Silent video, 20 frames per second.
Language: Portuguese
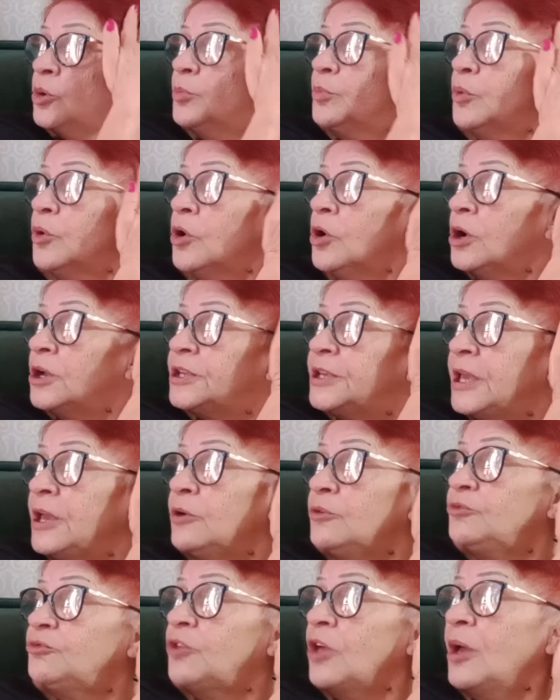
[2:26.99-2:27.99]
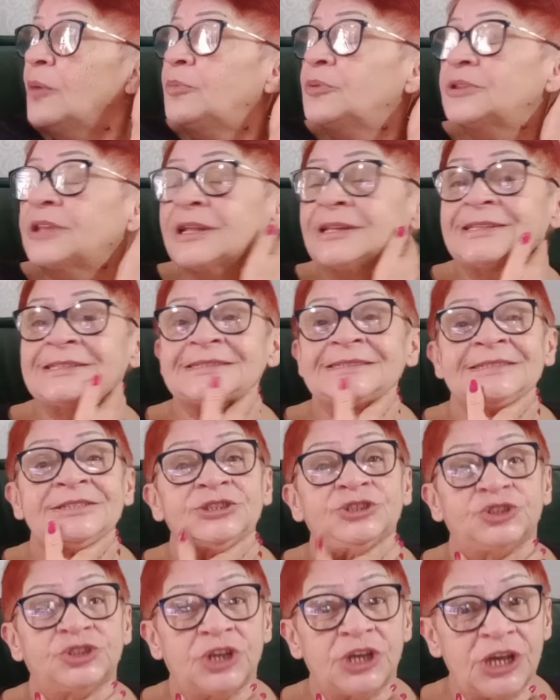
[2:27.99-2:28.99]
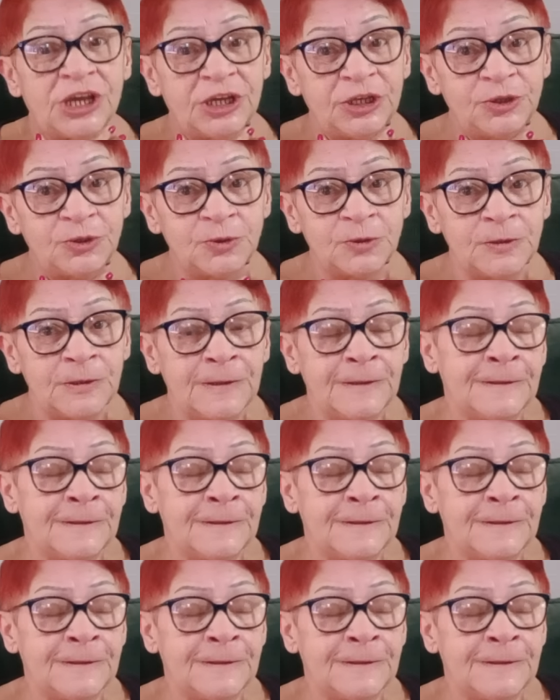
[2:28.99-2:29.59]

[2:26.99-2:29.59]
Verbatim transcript: porque o tempo tá desse jeito.